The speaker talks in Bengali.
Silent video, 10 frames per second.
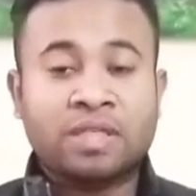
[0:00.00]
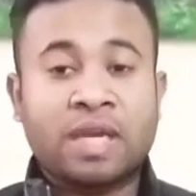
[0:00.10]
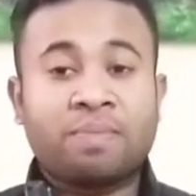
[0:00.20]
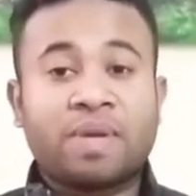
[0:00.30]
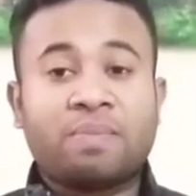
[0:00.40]

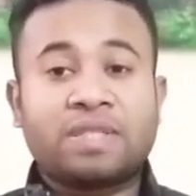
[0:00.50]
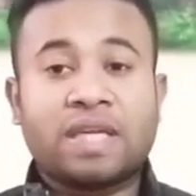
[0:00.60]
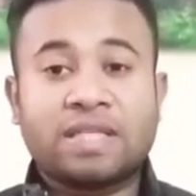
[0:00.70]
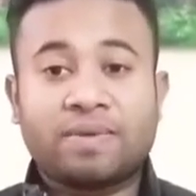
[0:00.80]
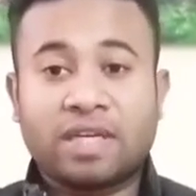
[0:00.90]
সেই বিএমডিসি
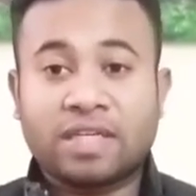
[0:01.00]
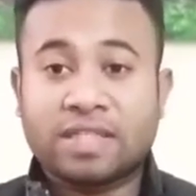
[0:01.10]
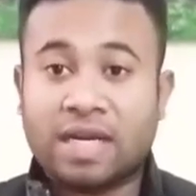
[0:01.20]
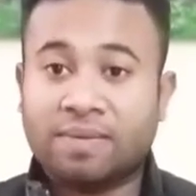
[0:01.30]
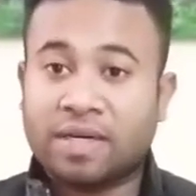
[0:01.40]
এলিজিবিলিটি
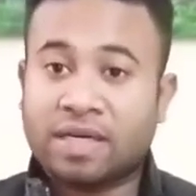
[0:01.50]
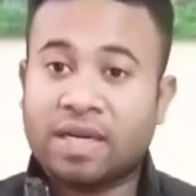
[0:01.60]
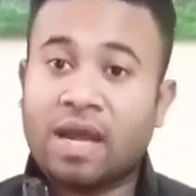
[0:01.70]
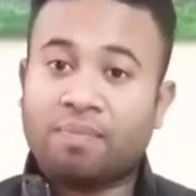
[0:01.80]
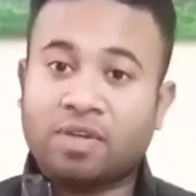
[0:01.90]

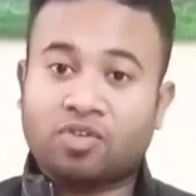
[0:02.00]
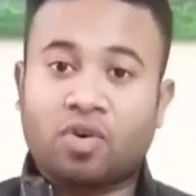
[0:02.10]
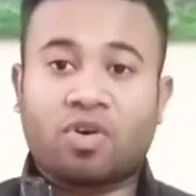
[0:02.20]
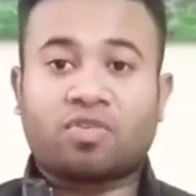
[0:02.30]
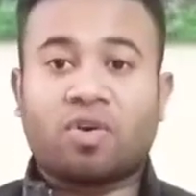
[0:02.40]
সার্টিফিকেটটা আপনার
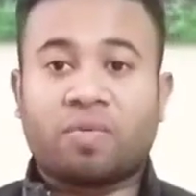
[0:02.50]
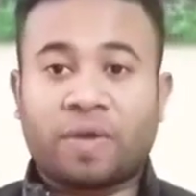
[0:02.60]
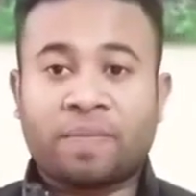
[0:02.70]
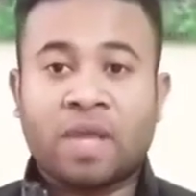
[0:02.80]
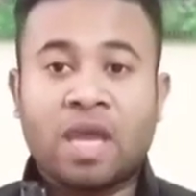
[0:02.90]
শো করতে
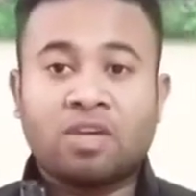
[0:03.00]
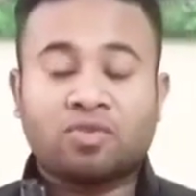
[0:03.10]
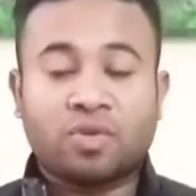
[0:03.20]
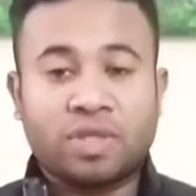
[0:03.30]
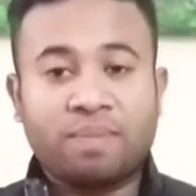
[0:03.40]
হবে
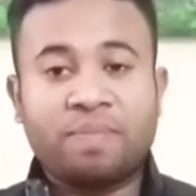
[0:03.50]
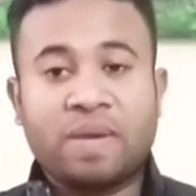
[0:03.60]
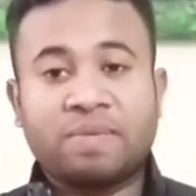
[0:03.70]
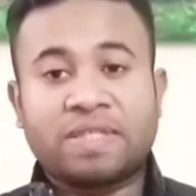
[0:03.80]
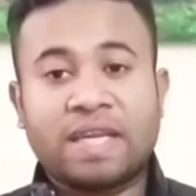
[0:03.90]
যদি
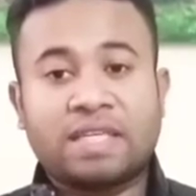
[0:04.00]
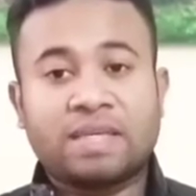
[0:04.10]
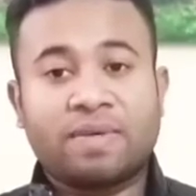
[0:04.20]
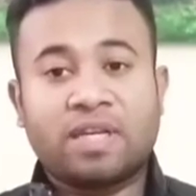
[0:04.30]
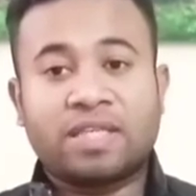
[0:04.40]
বিএমডিসি
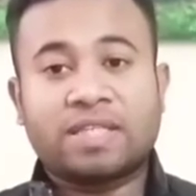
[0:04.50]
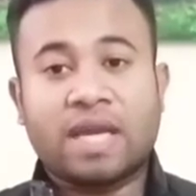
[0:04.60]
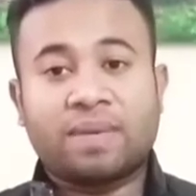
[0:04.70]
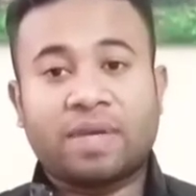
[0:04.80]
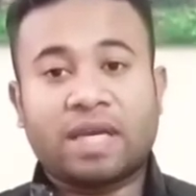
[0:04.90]
এলিজিবিলিটি
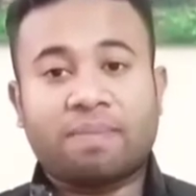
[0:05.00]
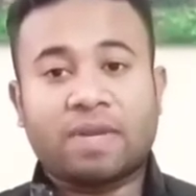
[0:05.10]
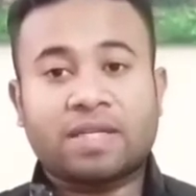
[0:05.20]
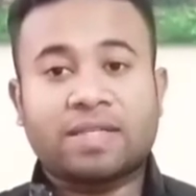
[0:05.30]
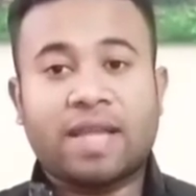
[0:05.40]
সার্টিফিকেট
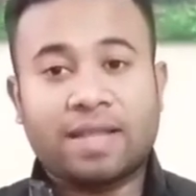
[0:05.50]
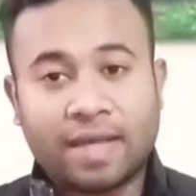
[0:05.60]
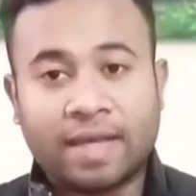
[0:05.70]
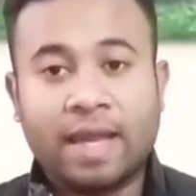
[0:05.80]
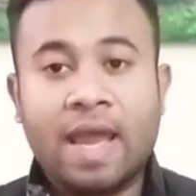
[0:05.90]
আপনার কাছে না
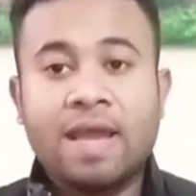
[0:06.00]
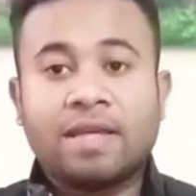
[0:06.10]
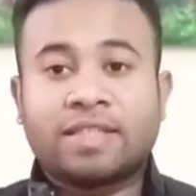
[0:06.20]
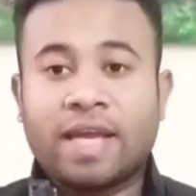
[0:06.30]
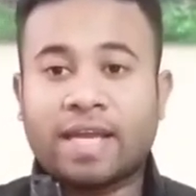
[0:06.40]
থাকে
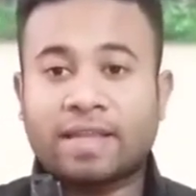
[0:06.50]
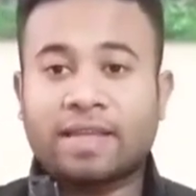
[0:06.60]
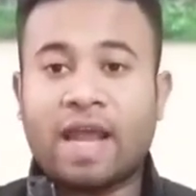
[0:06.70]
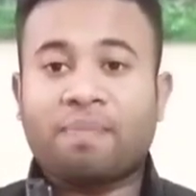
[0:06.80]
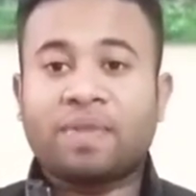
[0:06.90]
সেই
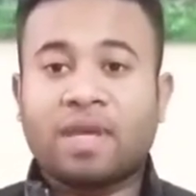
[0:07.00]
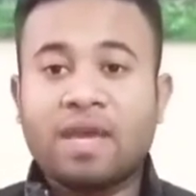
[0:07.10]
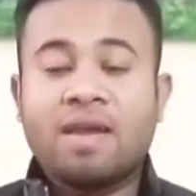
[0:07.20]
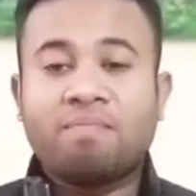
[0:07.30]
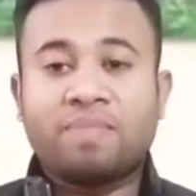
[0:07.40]
ক্ষেত্রে আপনি
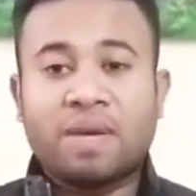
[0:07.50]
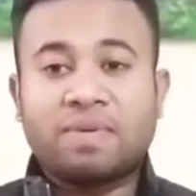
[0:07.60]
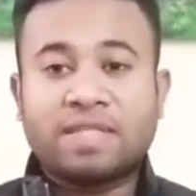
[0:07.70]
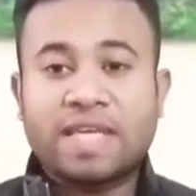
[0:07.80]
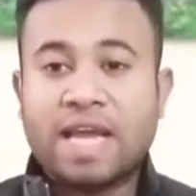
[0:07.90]

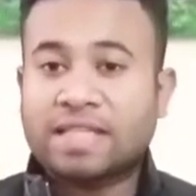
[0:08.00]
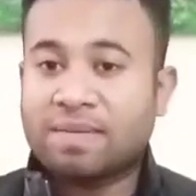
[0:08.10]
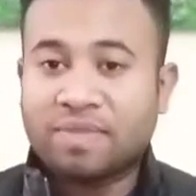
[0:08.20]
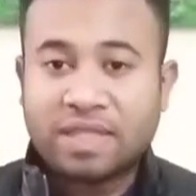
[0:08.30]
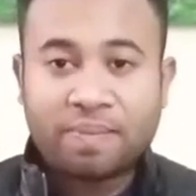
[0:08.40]
বিএমডিসি
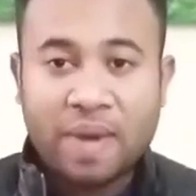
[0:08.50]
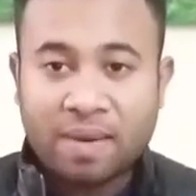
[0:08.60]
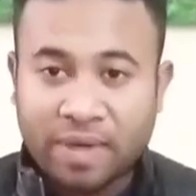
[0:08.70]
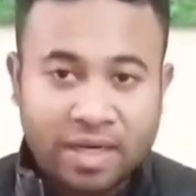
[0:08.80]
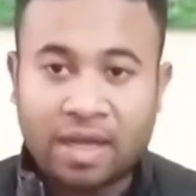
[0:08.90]
এক্সাম দিতে
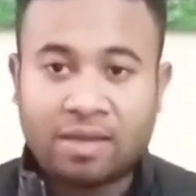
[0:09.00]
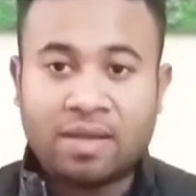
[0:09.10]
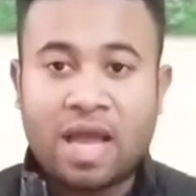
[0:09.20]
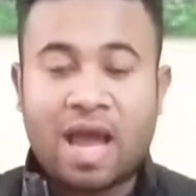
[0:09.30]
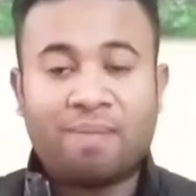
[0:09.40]
পারবেন না
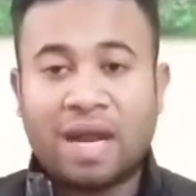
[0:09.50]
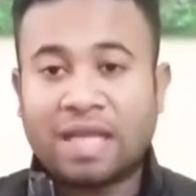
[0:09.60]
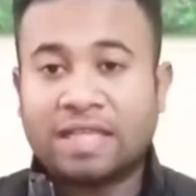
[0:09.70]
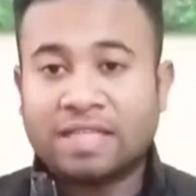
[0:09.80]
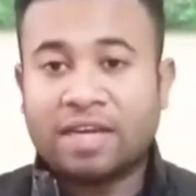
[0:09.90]
আর
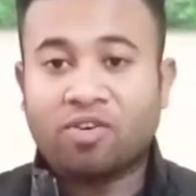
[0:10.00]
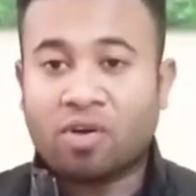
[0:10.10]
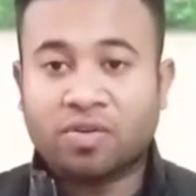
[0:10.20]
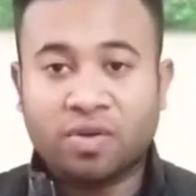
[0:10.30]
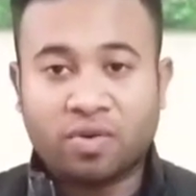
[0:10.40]
বাংলাদেশে
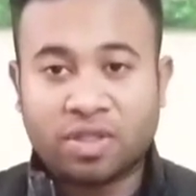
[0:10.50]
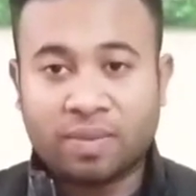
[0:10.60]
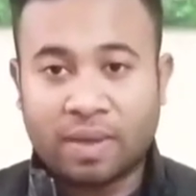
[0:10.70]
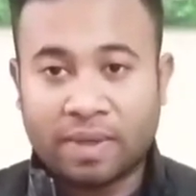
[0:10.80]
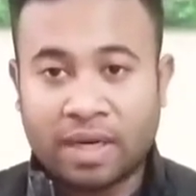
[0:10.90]
ডক্টরিও
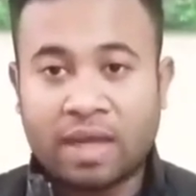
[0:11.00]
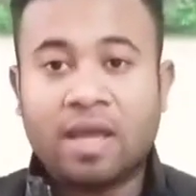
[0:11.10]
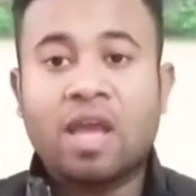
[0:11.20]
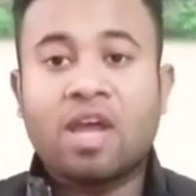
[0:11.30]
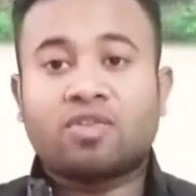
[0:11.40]
করতে পারবেন না
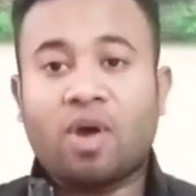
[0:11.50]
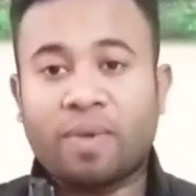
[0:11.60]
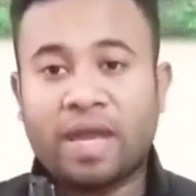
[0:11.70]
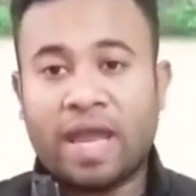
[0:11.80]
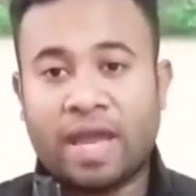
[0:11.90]

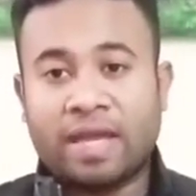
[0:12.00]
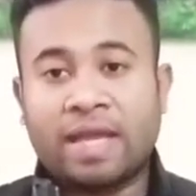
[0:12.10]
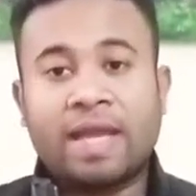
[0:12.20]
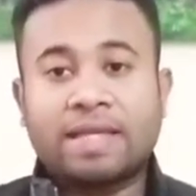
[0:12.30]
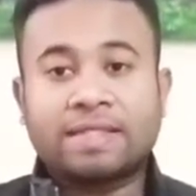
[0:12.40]
তবে হ্যাঁ
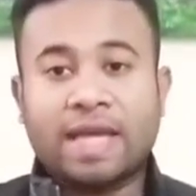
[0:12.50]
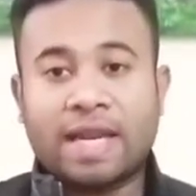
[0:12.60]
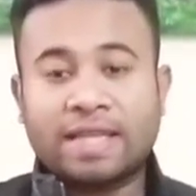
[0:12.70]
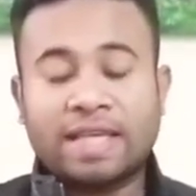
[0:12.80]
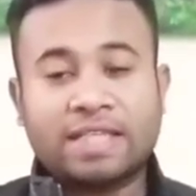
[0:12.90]

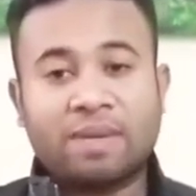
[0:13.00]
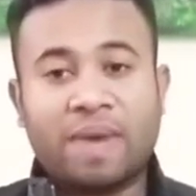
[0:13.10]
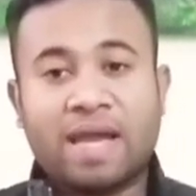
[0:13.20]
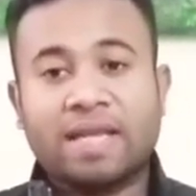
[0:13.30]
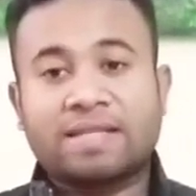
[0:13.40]
যারা দেশের
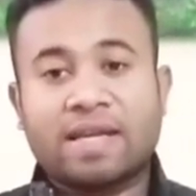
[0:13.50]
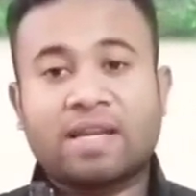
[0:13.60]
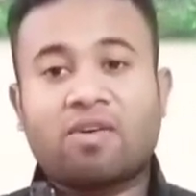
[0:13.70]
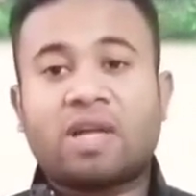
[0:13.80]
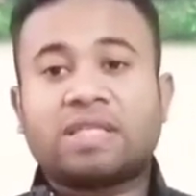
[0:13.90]
বাইরেই
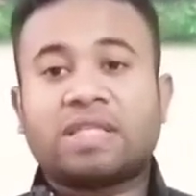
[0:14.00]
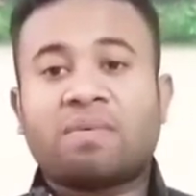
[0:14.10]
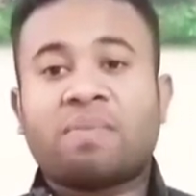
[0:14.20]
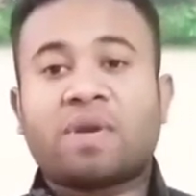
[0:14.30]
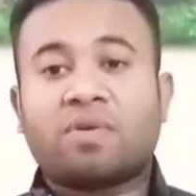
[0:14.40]
সেটেল হওয়ার
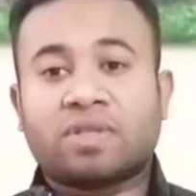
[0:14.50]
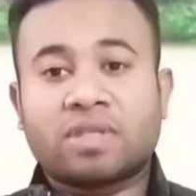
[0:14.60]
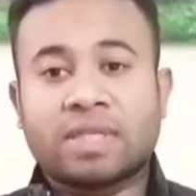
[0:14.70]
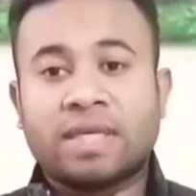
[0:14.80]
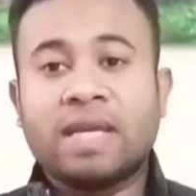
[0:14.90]
চিন্তা ভাবনা
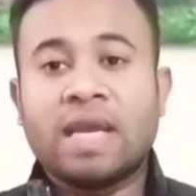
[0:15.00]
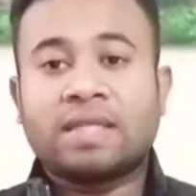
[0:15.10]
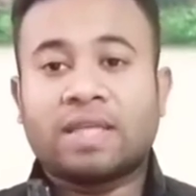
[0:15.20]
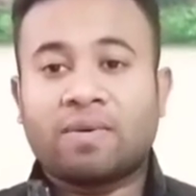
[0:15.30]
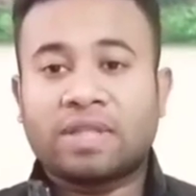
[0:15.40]
করতেছেন
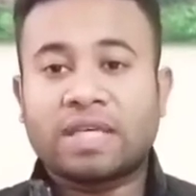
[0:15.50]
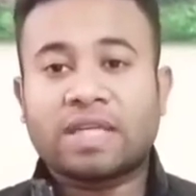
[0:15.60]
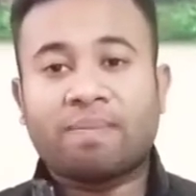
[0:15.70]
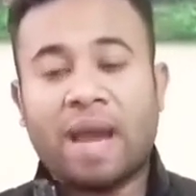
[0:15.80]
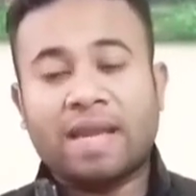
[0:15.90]
যেমন
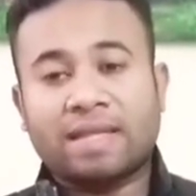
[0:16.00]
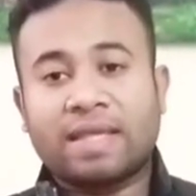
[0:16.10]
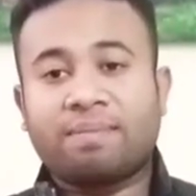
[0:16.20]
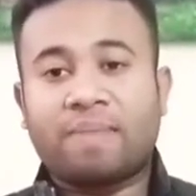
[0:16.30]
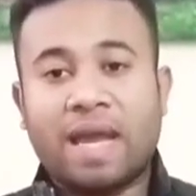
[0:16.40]
দেশের
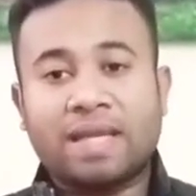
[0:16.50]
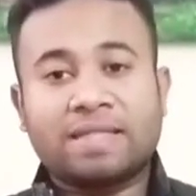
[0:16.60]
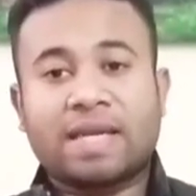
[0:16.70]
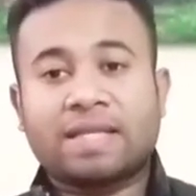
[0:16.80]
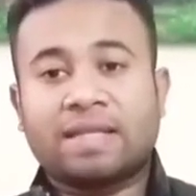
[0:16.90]
বাইরেতে বাইরেই
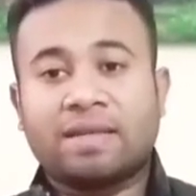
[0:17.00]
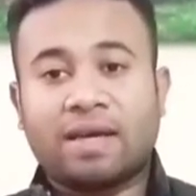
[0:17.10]
যারা